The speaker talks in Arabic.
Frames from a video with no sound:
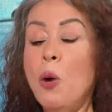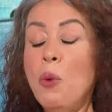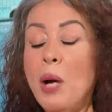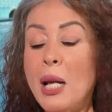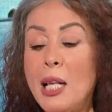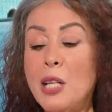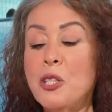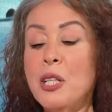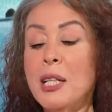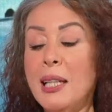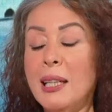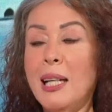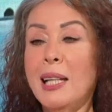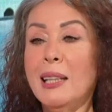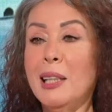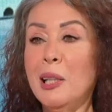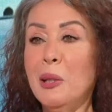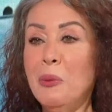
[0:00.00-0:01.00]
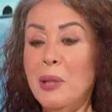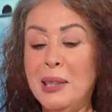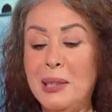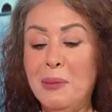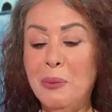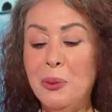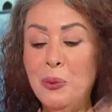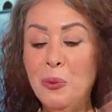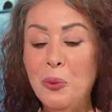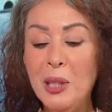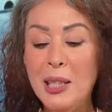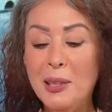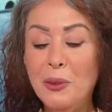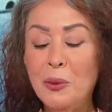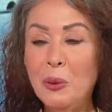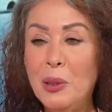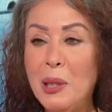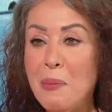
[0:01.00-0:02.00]
هو علشان كده احنا دلوقتي بنقول
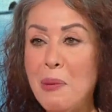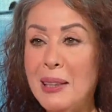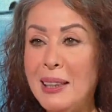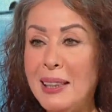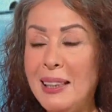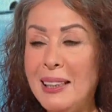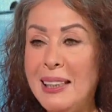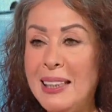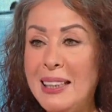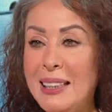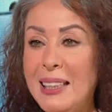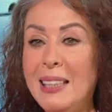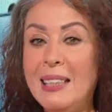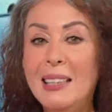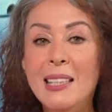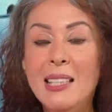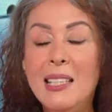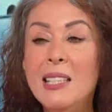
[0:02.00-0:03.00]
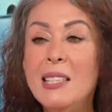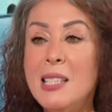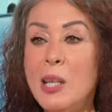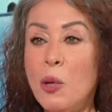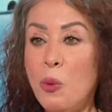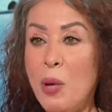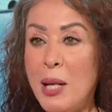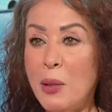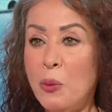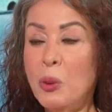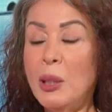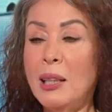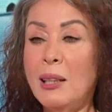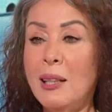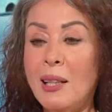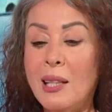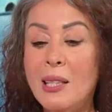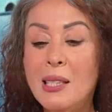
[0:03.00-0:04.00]
انه النمط الجديد للزواج
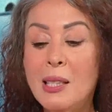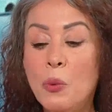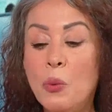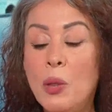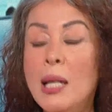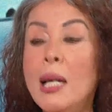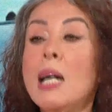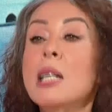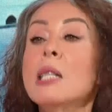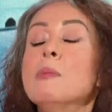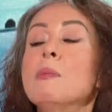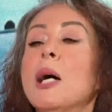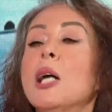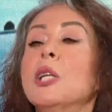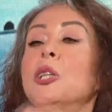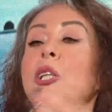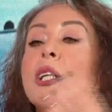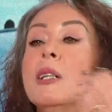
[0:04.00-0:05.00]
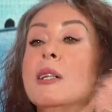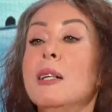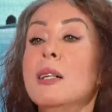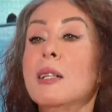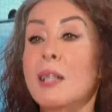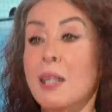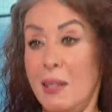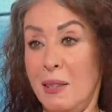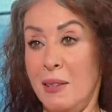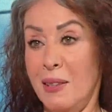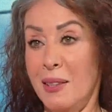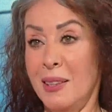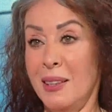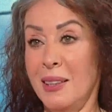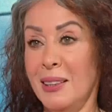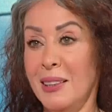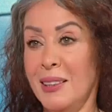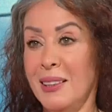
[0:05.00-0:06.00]
والعلاقه الزوجيه اصبح شراكه
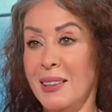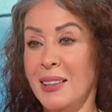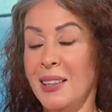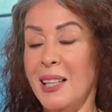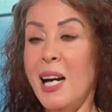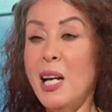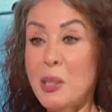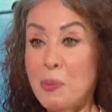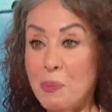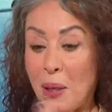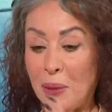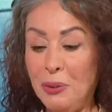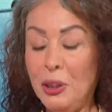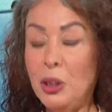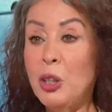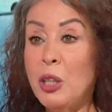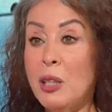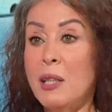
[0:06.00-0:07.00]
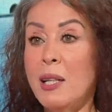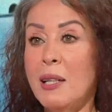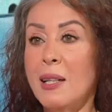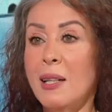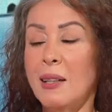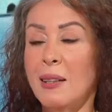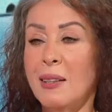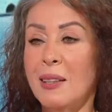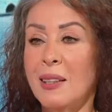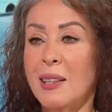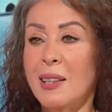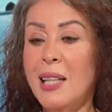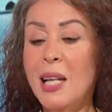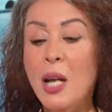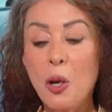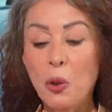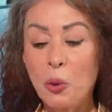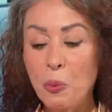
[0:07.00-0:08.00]
اصبح في شراكه
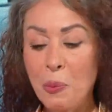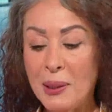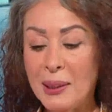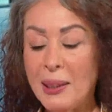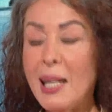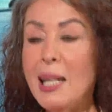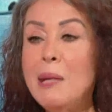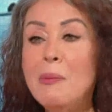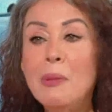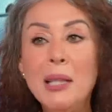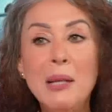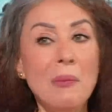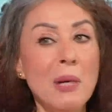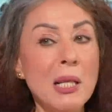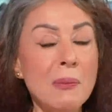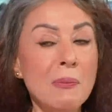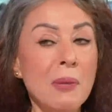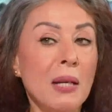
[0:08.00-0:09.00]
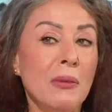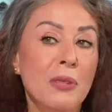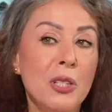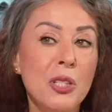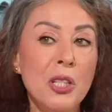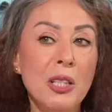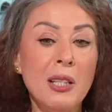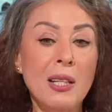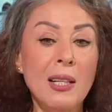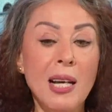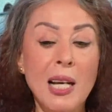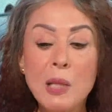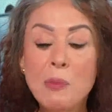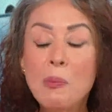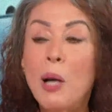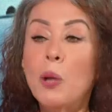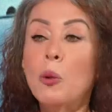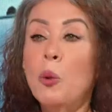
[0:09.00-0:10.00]
وبالتالي ما دام اصبح في شراكه
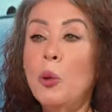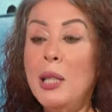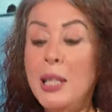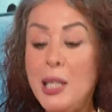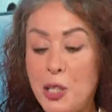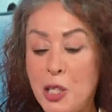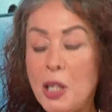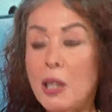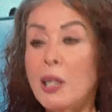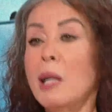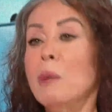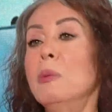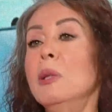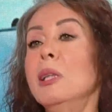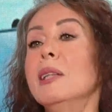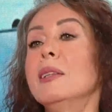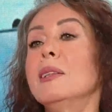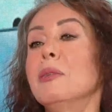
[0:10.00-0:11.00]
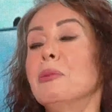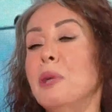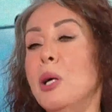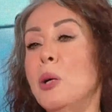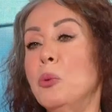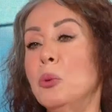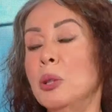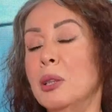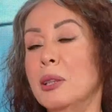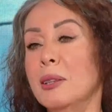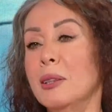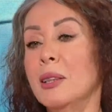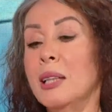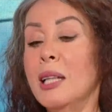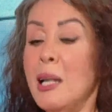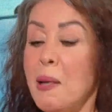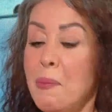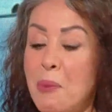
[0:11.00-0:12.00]
اصبح كل شيء قابل للتفاوض
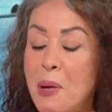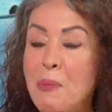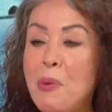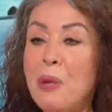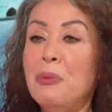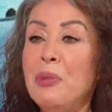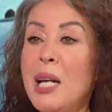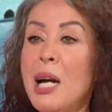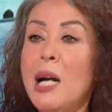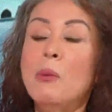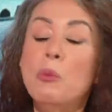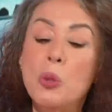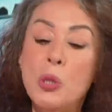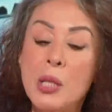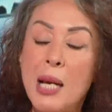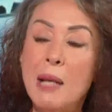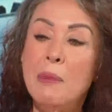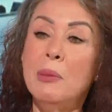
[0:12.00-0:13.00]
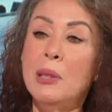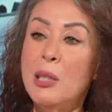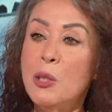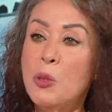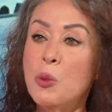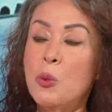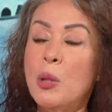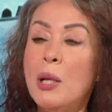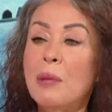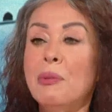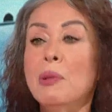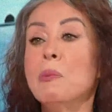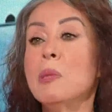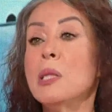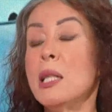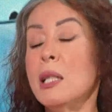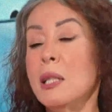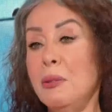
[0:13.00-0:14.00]
بما فيها مساهمه الزوجه في
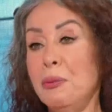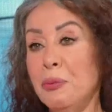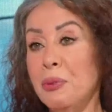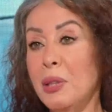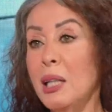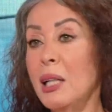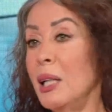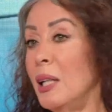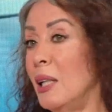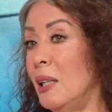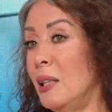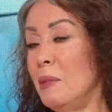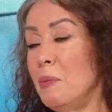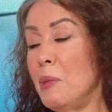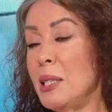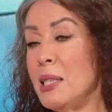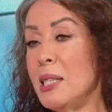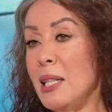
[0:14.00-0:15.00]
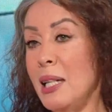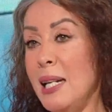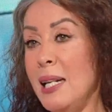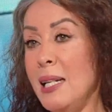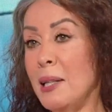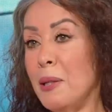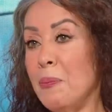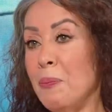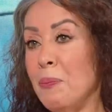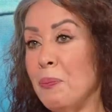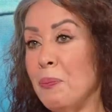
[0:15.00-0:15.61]
المصاريف المنزليه